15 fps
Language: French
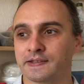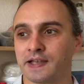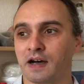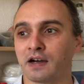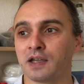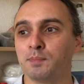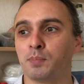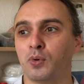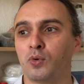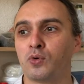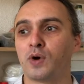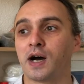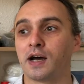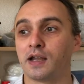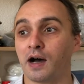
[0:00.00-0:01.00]
Ça
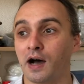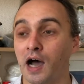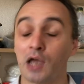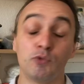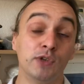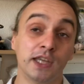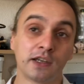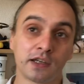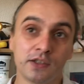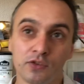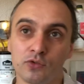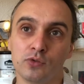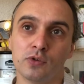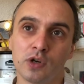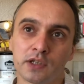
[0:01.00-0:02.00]
répond à, une
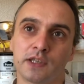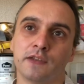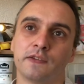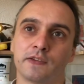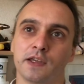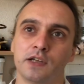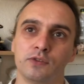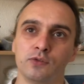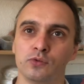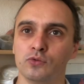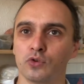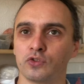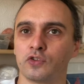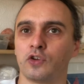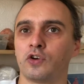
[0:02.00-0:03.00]
écriture qui est celle
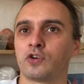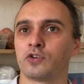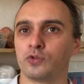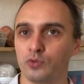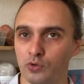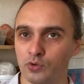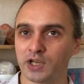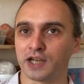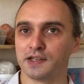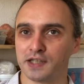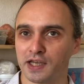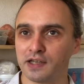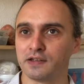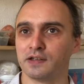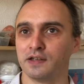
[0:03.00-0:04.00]
d'une auteure euh,
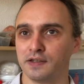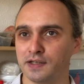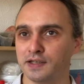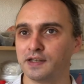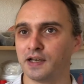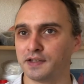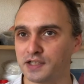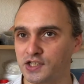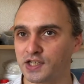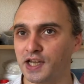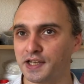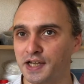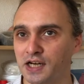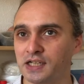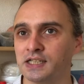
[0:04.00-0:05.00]
ukrainienne, Neda
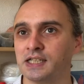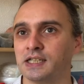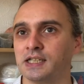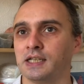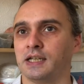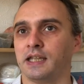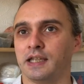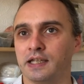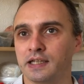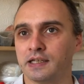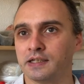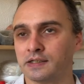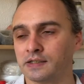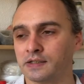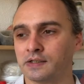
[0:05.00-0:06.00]
Nejdana. Et
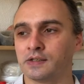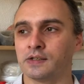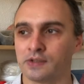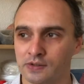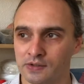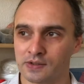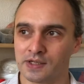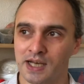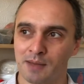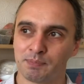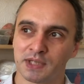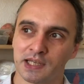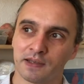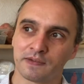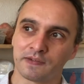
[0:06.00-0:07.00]
euh, la
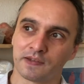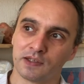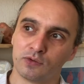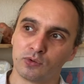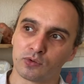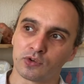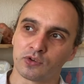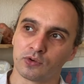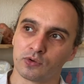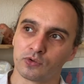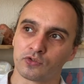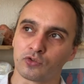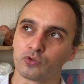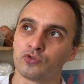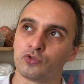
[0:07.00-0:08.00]
pièce est donc euh,
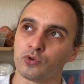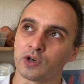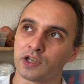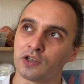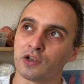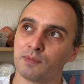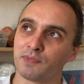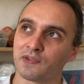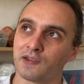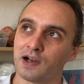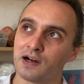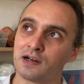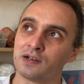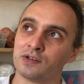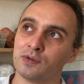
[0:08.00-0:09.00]
structurée comme
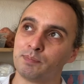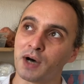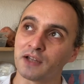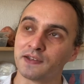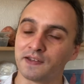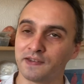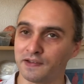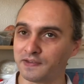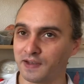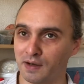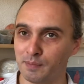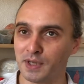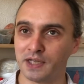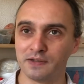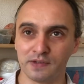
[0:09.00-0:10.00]
ça, par des
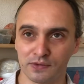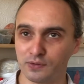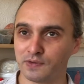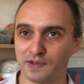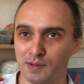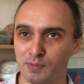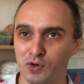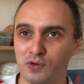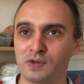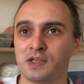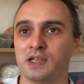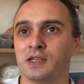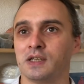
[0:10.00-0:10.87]
intermèdes notamment,